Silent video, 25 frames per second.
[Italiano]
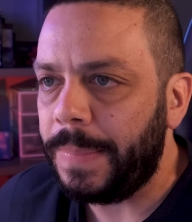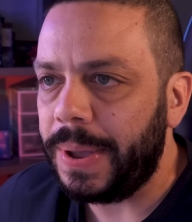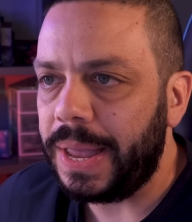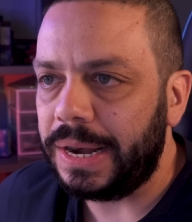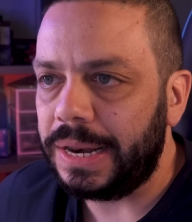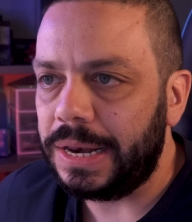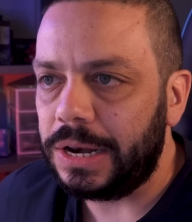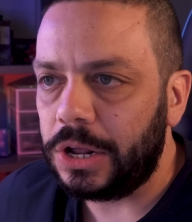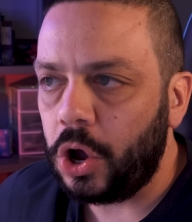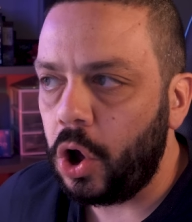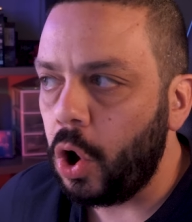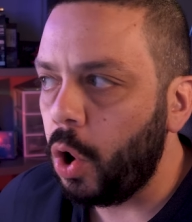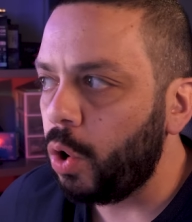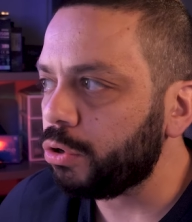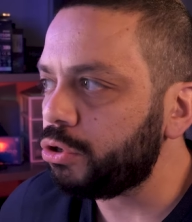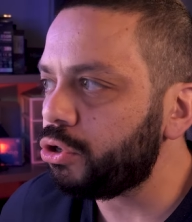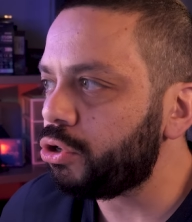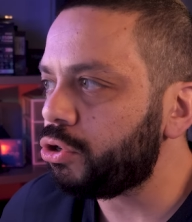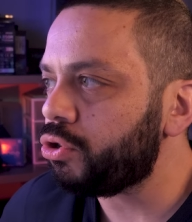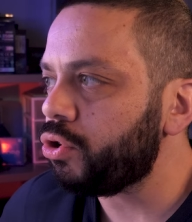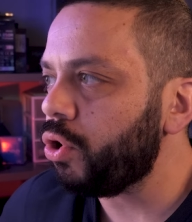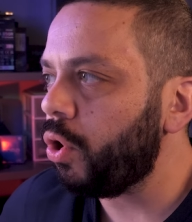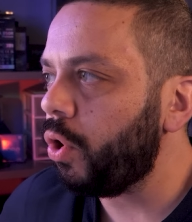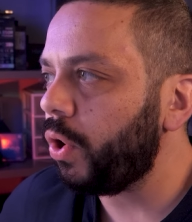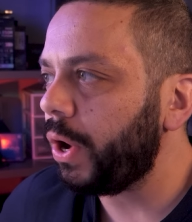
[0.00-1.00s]
per il
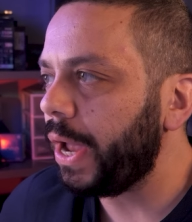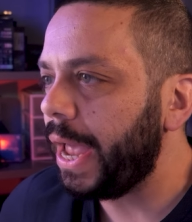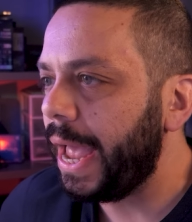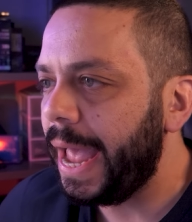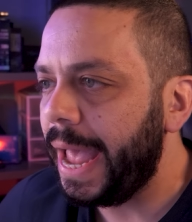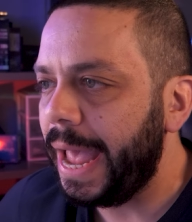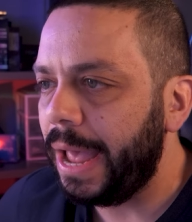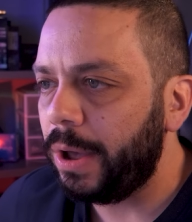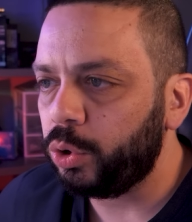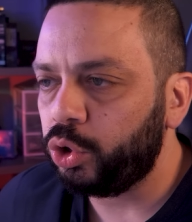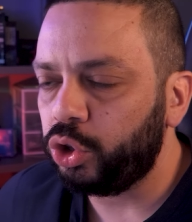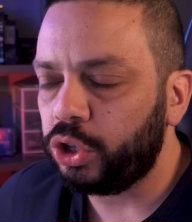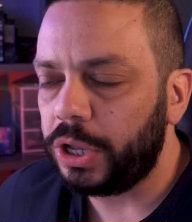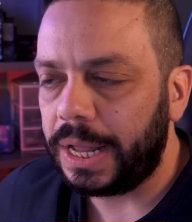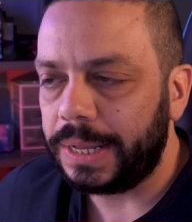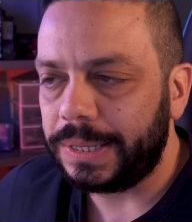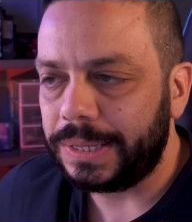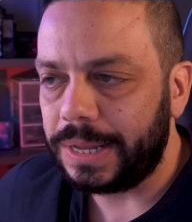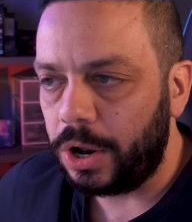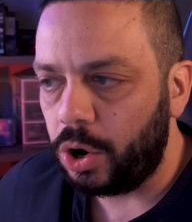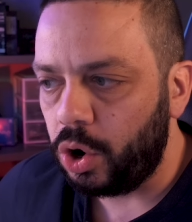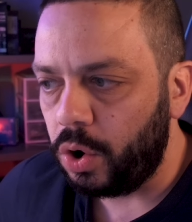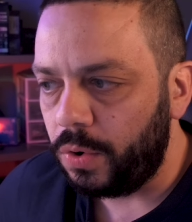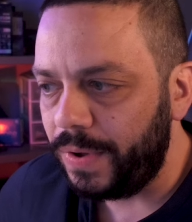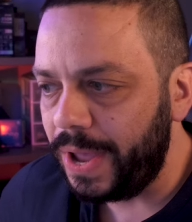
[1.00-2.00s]
costo che è
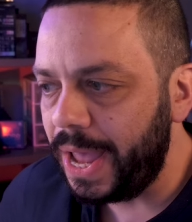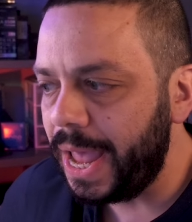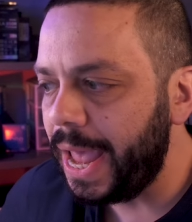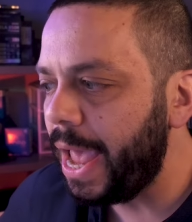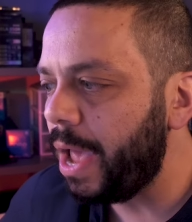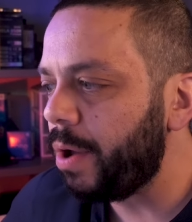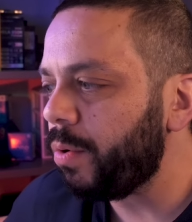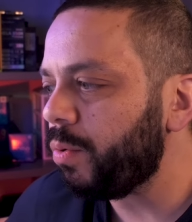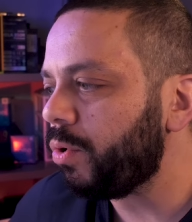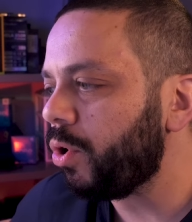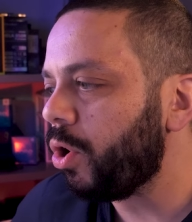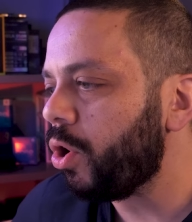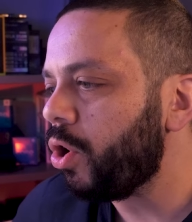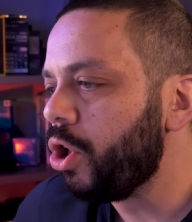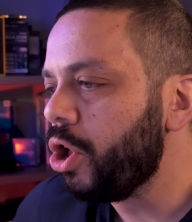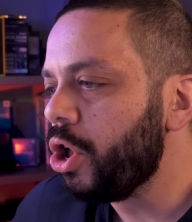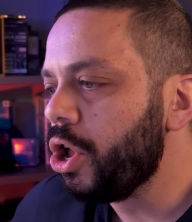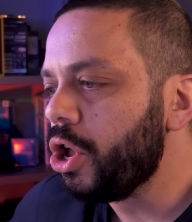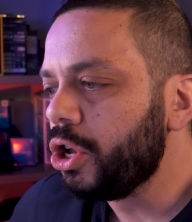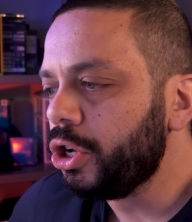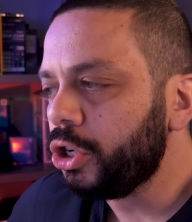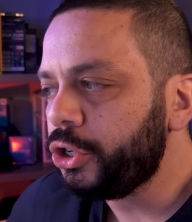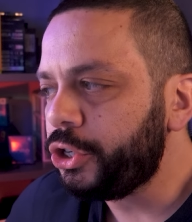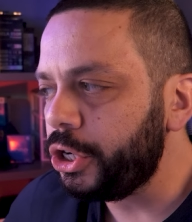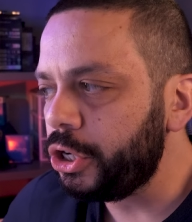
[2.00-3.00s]
89 euro
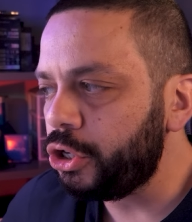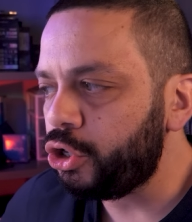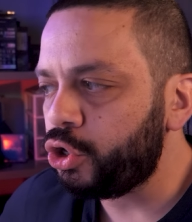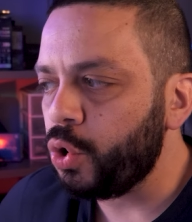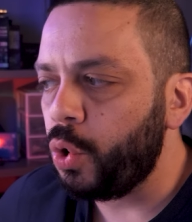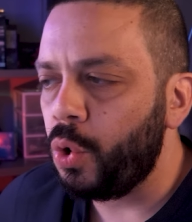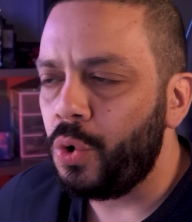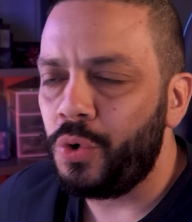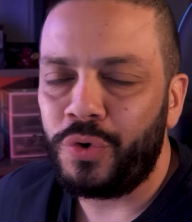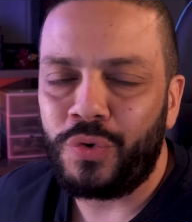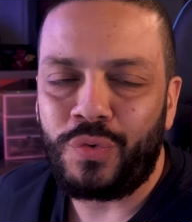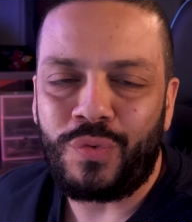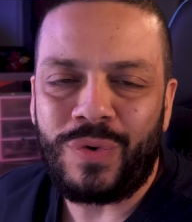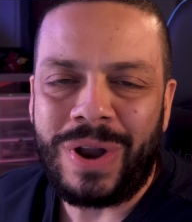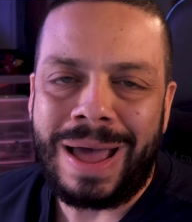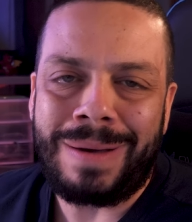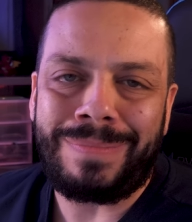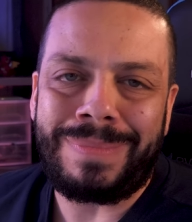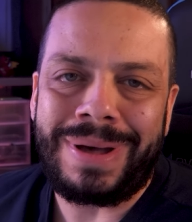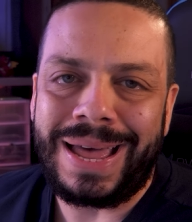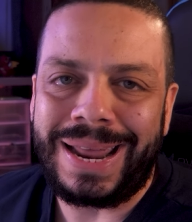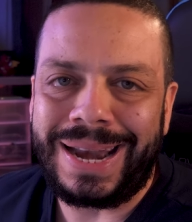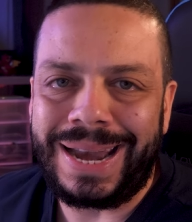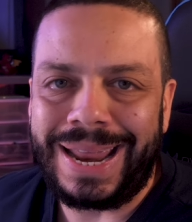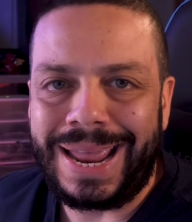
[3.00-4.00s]
ci sono una
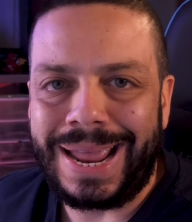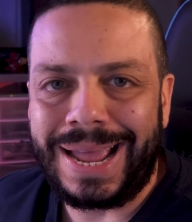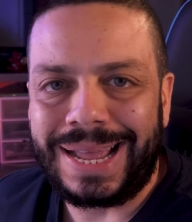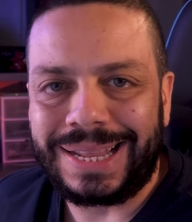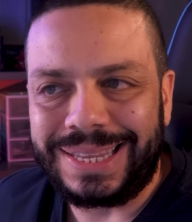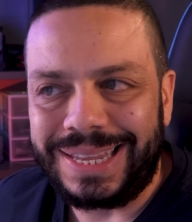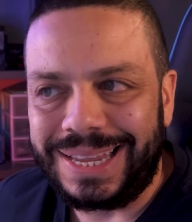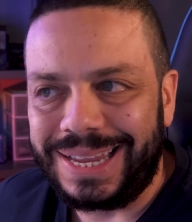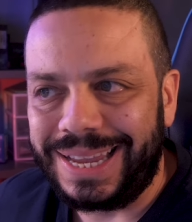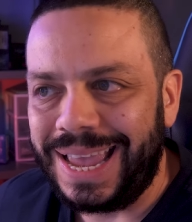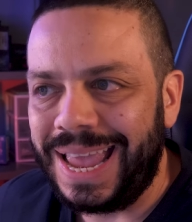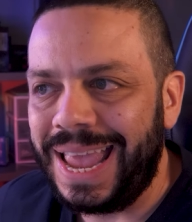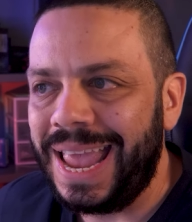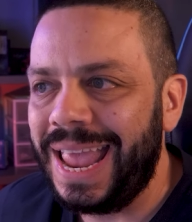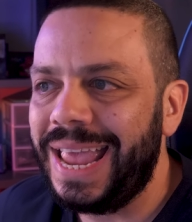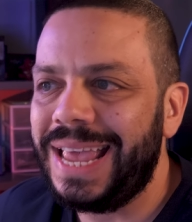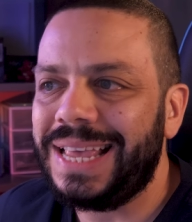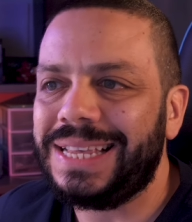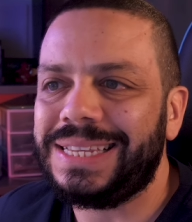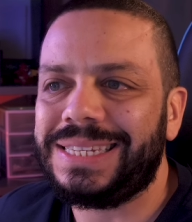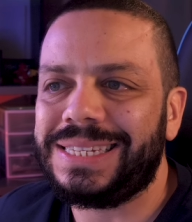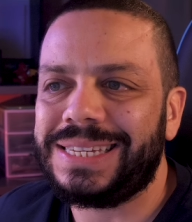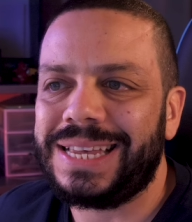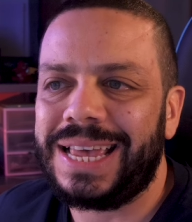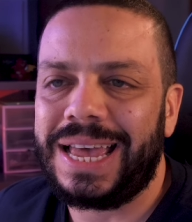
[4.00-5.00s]
marea di
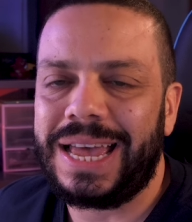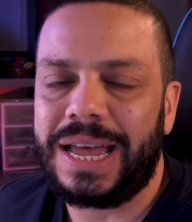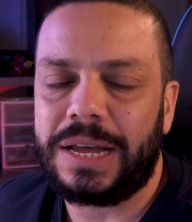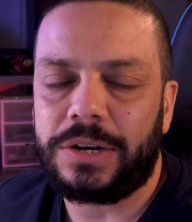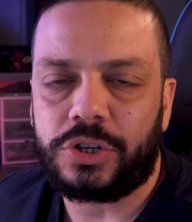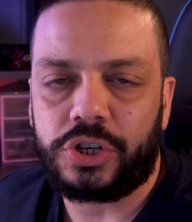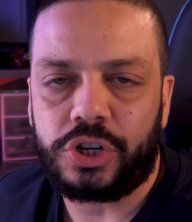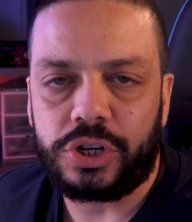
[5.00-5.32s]
case,